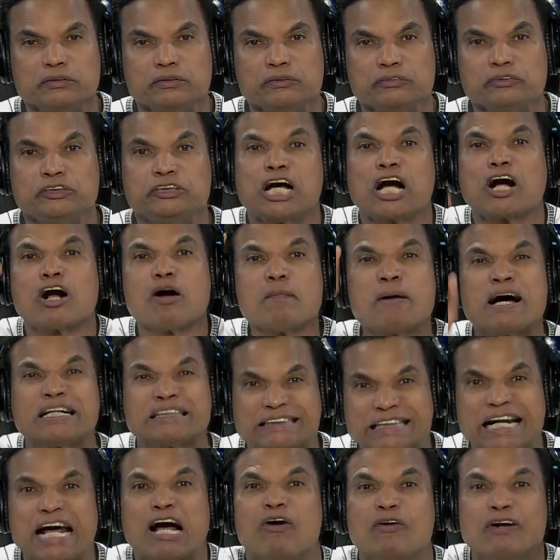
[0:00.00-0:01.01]
llego más
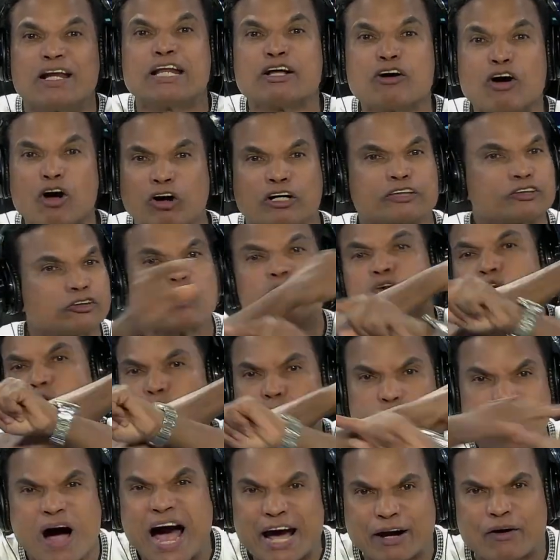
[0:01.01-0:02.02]
lejos y le digo que son
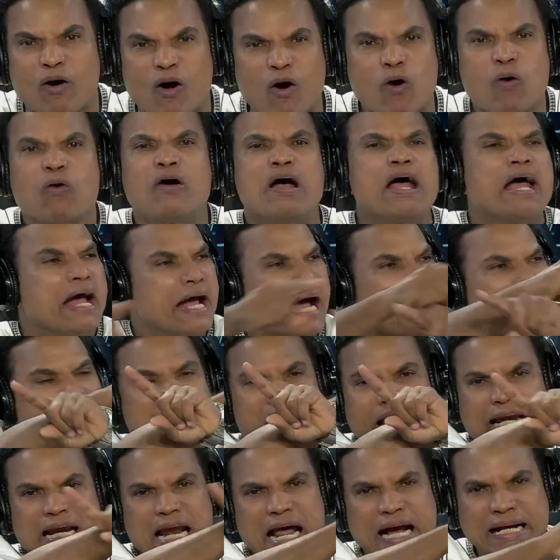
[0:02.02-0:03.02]
cueros,
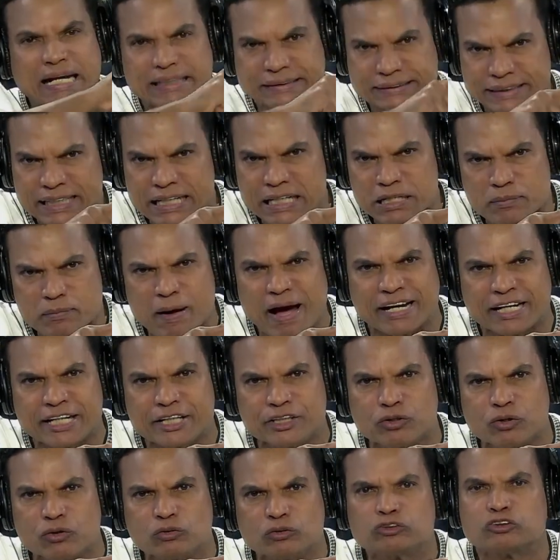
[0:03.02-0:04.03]
a las que tienen
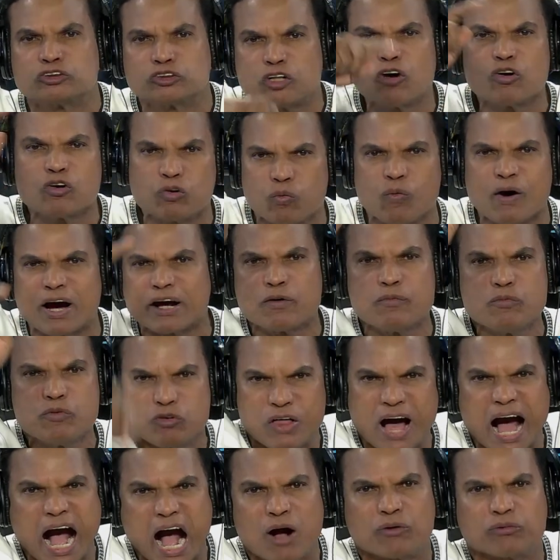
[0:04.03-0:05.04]
marido son cueros
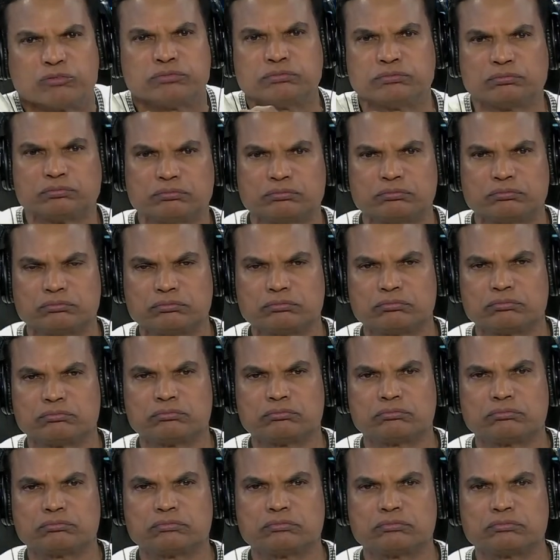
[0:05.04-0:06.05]
mudados
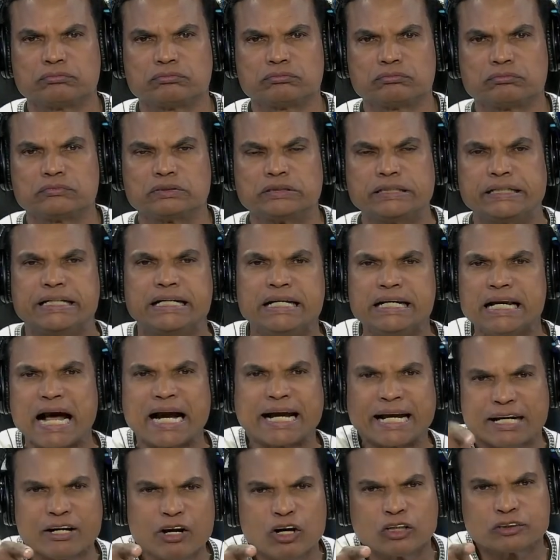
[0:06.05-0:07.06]
Y las
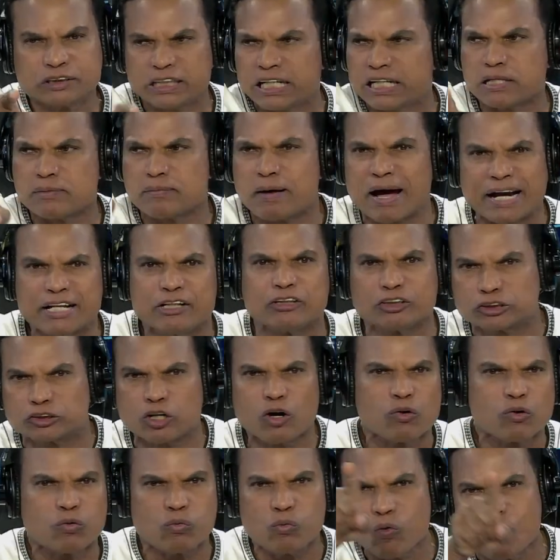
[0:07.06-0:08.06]
que no tienen marido
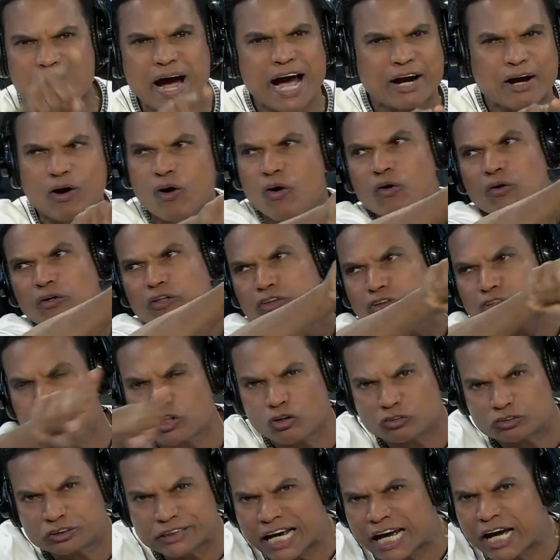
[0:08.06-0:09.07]
son cueros
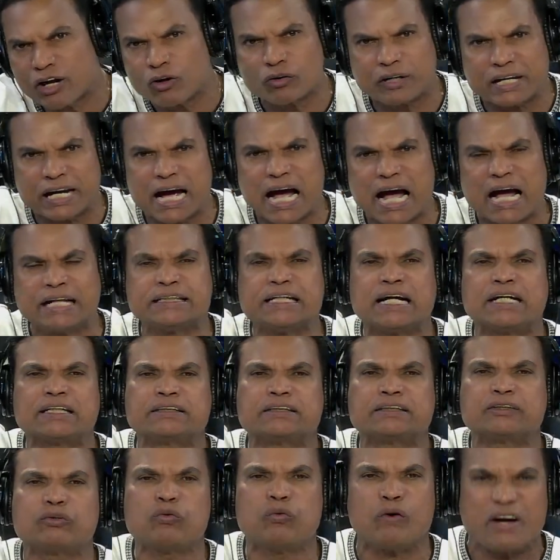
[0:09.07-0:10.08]
solteros que
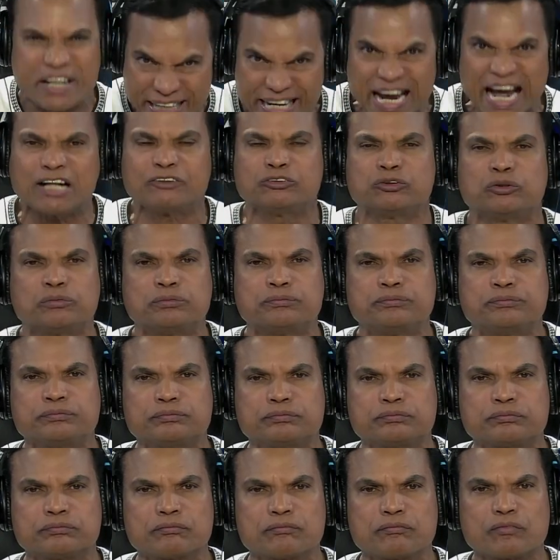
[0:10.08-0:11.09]
andan cuereando.
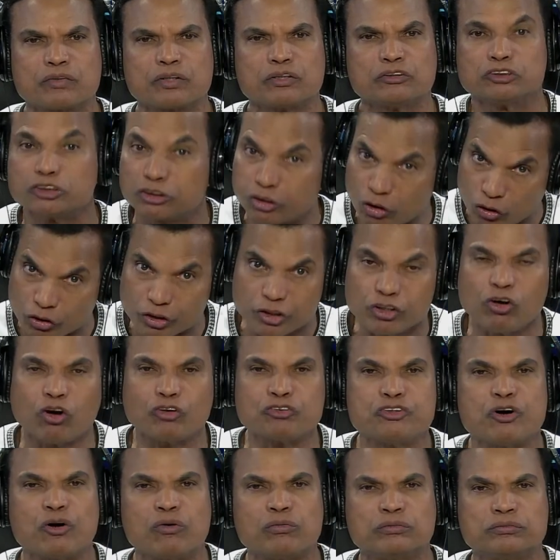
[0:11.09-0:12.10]
Se lo digo
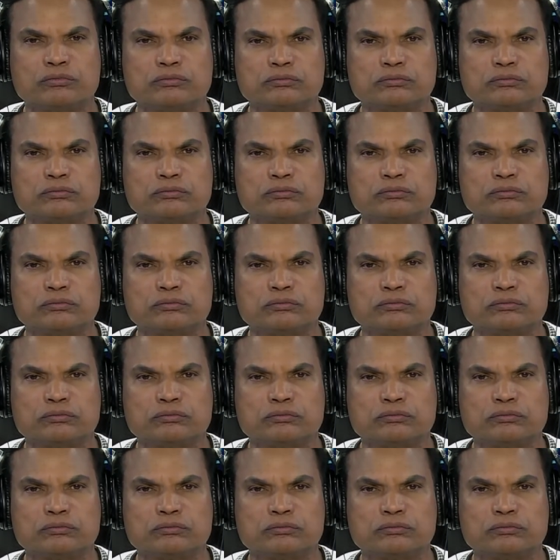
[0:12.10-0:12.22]
yo.